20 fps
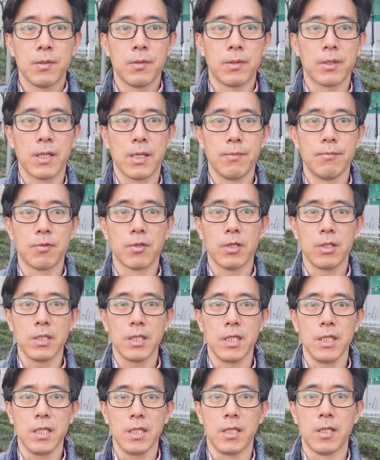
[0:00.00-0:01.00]
우리가
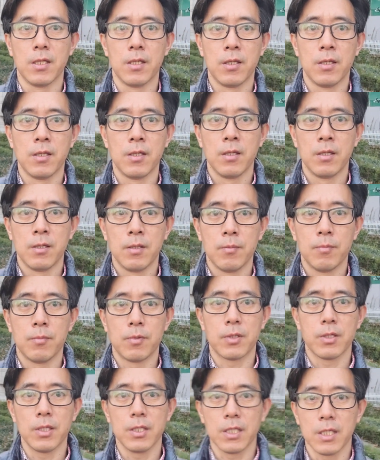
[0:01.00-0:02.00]
무던히
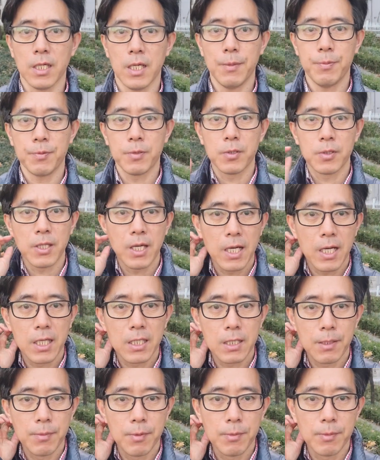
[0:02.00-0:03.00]
무던히 앞으로
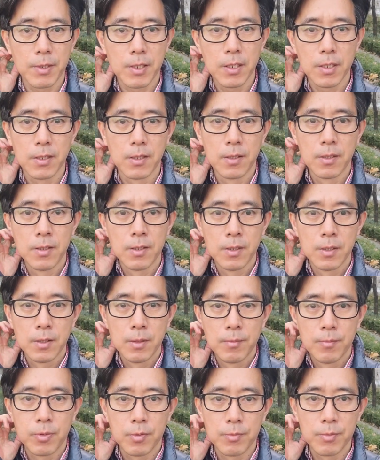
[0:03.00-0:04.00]
나아가다 보면
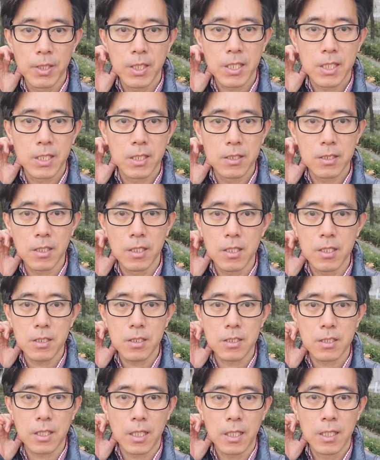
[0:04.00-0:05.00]
분명히 길은
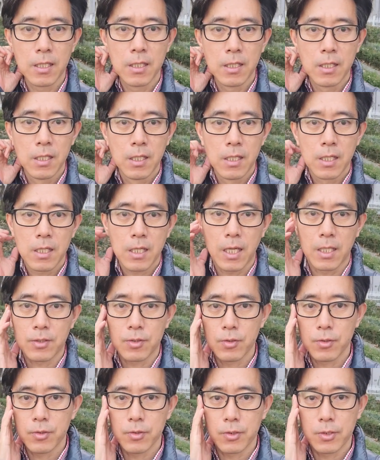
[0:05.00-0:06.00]
것이다
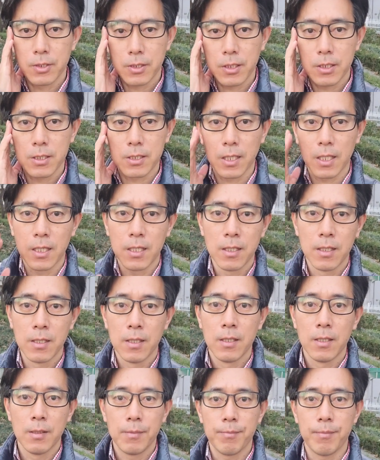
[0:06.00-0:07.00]
갖출 수 있을 것이다
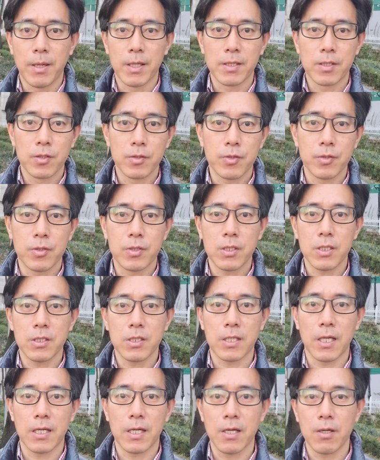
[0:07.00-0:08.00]
만들 수 있을
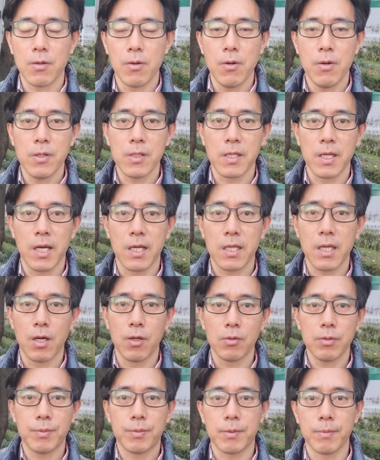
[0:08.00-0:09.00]
것이다 라고
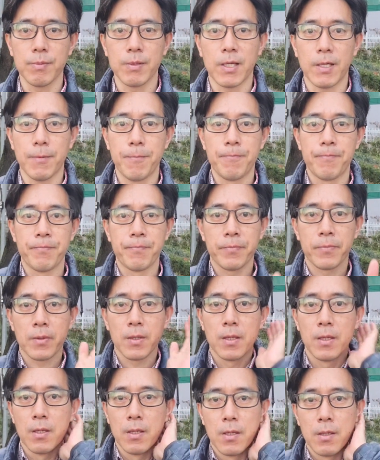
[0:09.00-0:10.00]
이야기하고 싶습니다
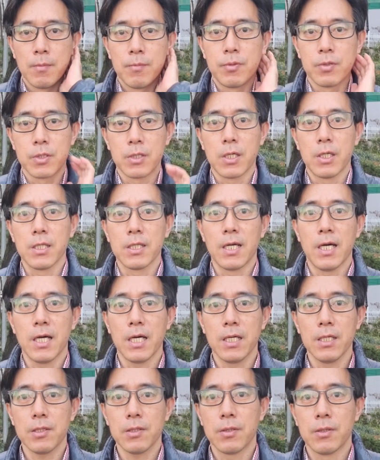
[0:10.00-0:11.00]
부지런히
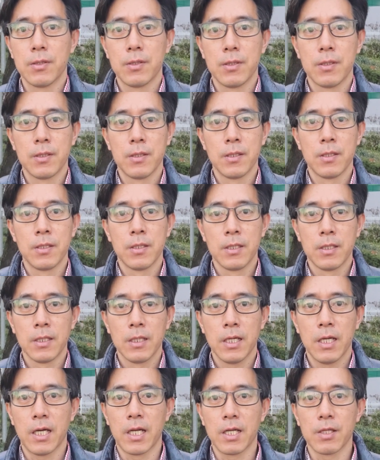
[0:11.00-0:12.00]
나아가야죠
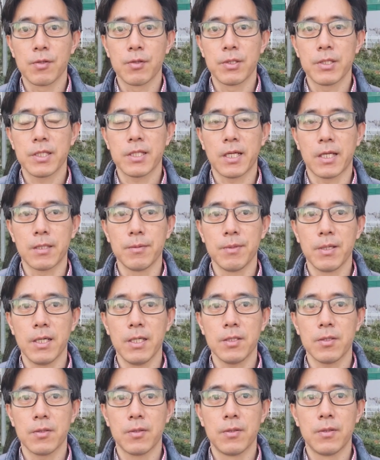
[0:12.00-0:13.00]
하나에 둘씩 다듬어
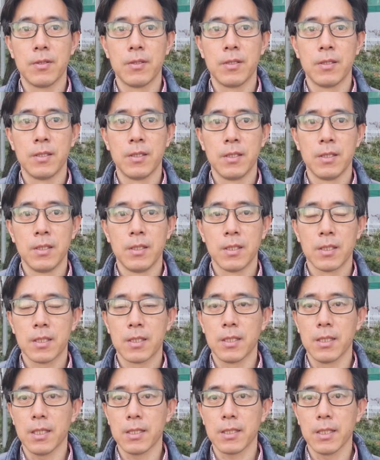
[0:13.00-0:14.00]
가야죠
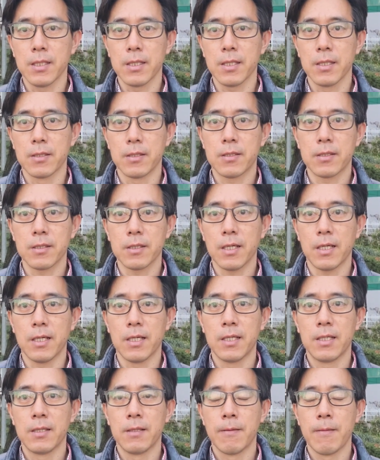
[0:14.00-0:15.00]
그냥 되는 게 어딨든가
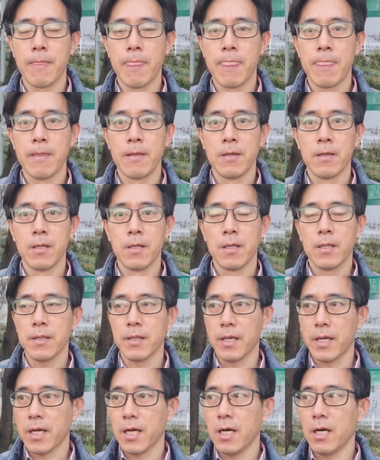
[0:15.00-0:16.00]

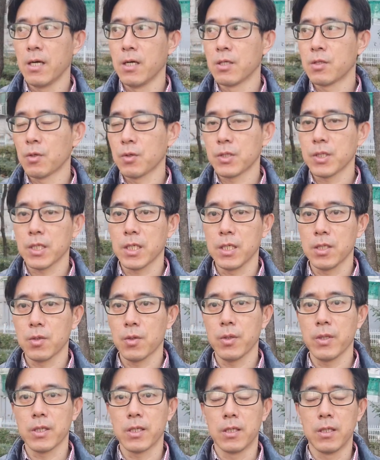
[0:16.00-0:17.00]
내가 의도적인
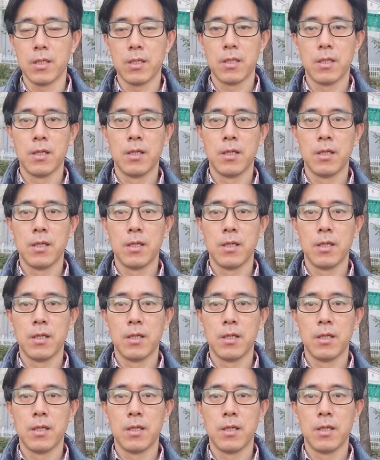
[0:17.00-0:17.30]
노력을